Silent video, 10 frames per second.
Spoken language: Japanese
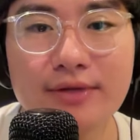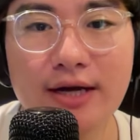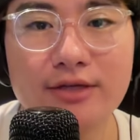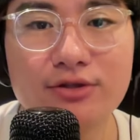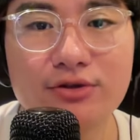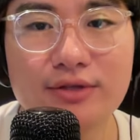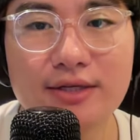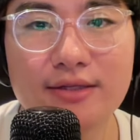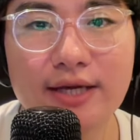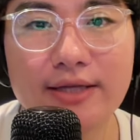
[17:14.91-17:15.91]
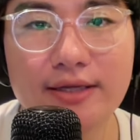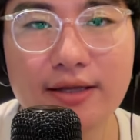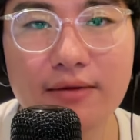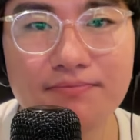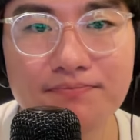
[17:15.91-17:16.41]
会場全体で
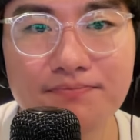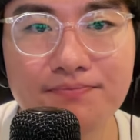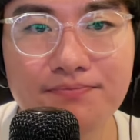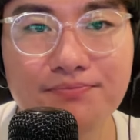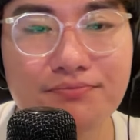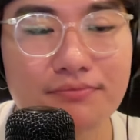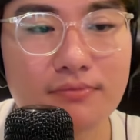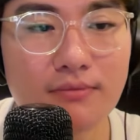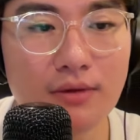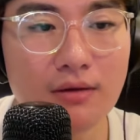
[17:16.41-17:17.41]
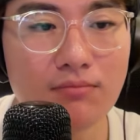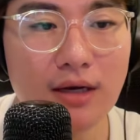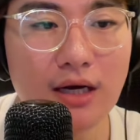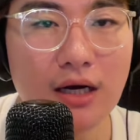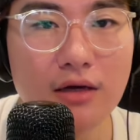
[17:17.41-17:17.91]
ね。うん。
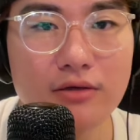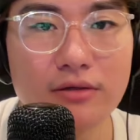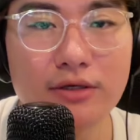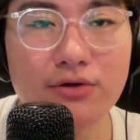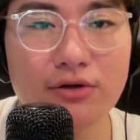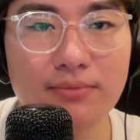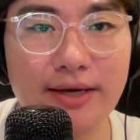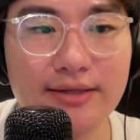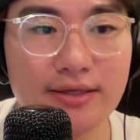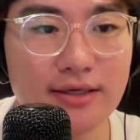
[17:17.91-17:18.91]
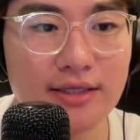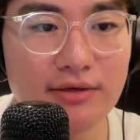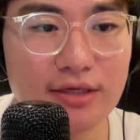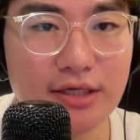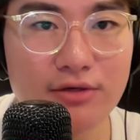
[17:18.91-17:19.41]
まあ、いろいろ目当てで来て
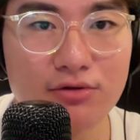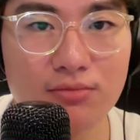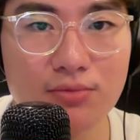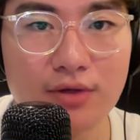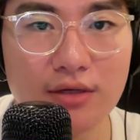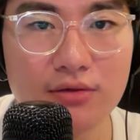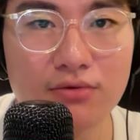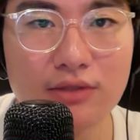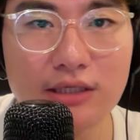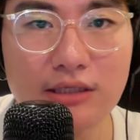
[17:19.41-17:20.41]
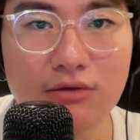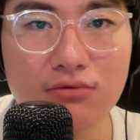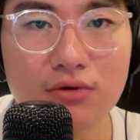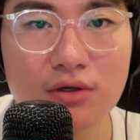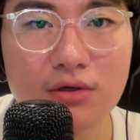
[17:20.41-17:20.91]
る方いると思うけど、どうなんだろ
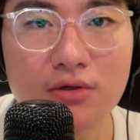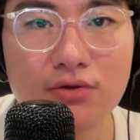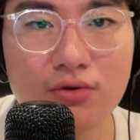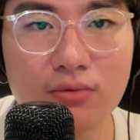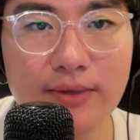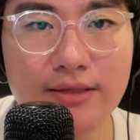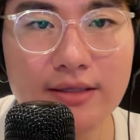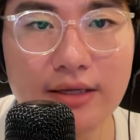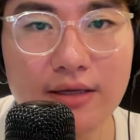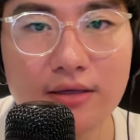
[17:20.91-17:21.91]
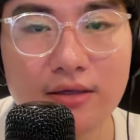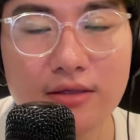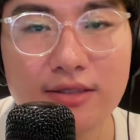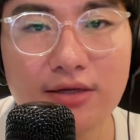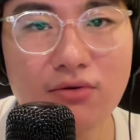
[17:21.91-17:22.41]
う。どこ目当てで
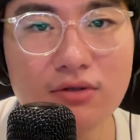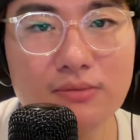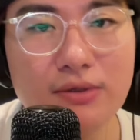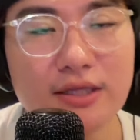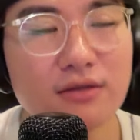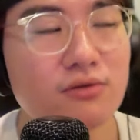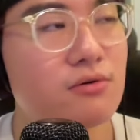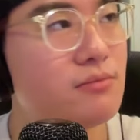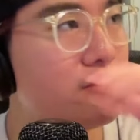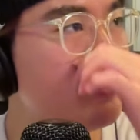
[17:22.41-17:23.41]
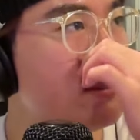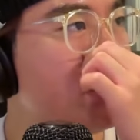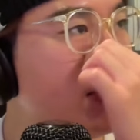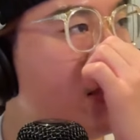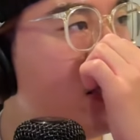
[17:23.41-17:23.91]
ゼローズもいたと思う
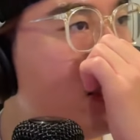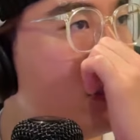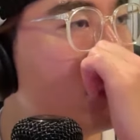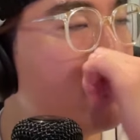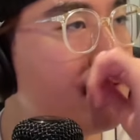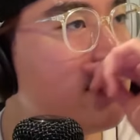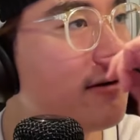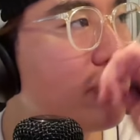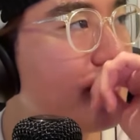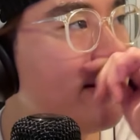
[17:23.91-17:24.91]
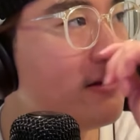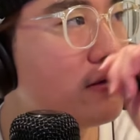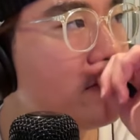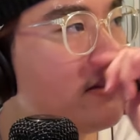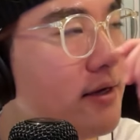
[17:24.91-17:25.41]
し、出てたかわかんないけ
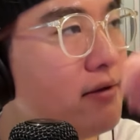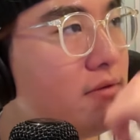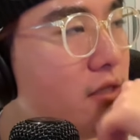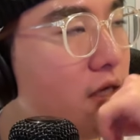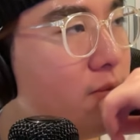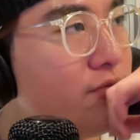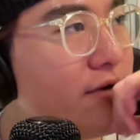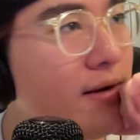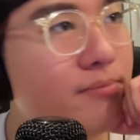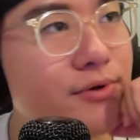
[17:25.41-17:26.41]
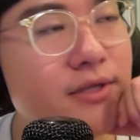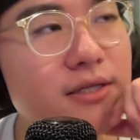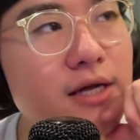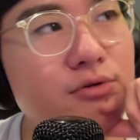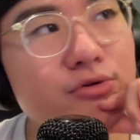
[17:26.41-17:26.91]
ど、エンティームファンもいた
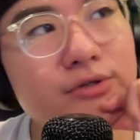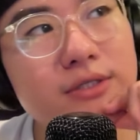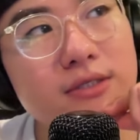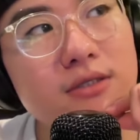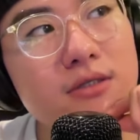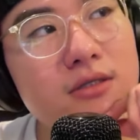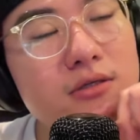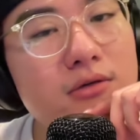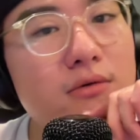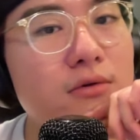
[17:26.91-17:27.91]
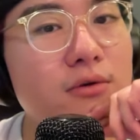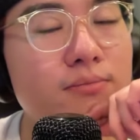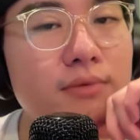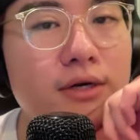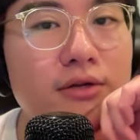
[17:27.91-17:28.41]
だろうし、
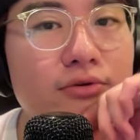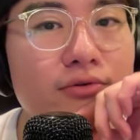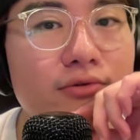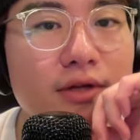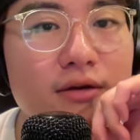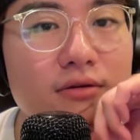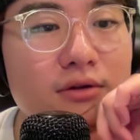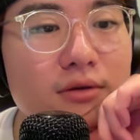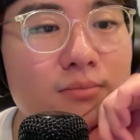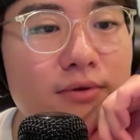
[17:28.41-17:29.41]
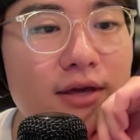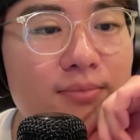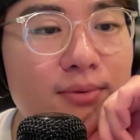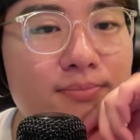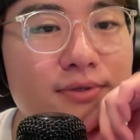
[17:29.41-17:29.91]
まあいろいろね、
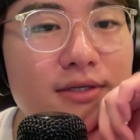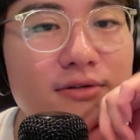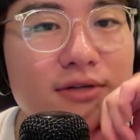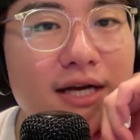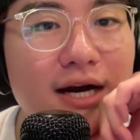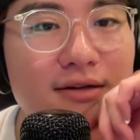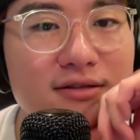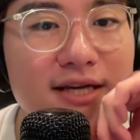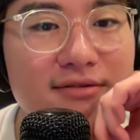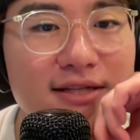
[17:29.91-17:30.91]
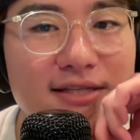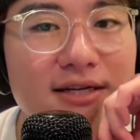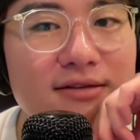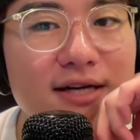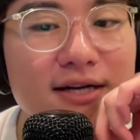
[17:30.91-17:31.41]
K-POP 好きのガールギャルたち
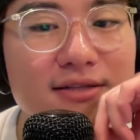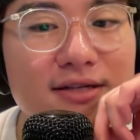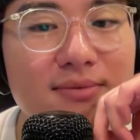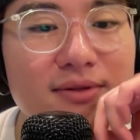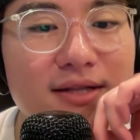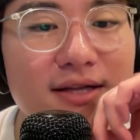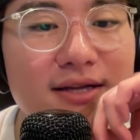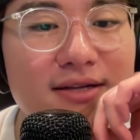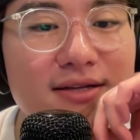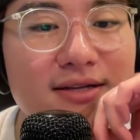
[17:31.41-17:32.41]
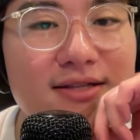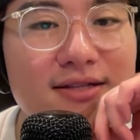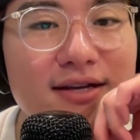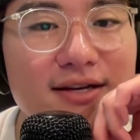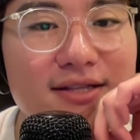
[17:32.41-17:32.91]
がいる感じだもんね。行っ
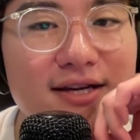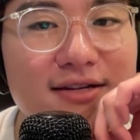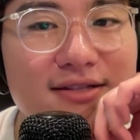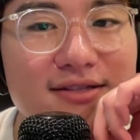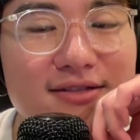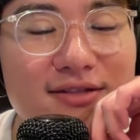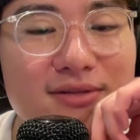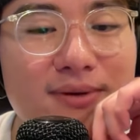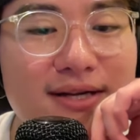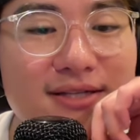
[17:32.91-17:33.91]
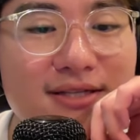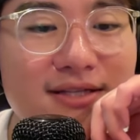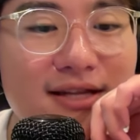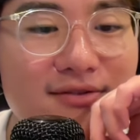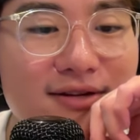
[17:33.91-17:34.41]
た方、素晴らしい
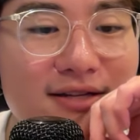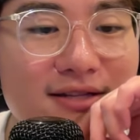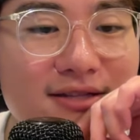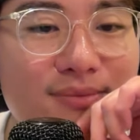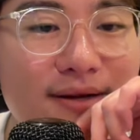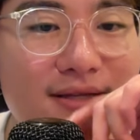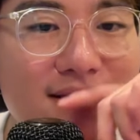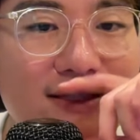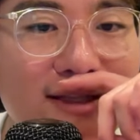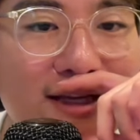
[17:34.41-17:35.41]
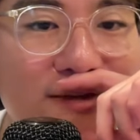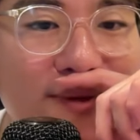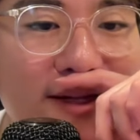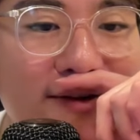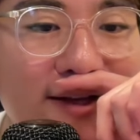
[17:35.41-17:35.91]
ね、これ。素晴らしいステージを
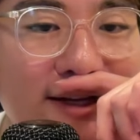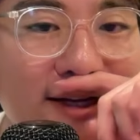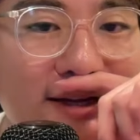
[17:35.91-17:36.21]
見れたわけだね。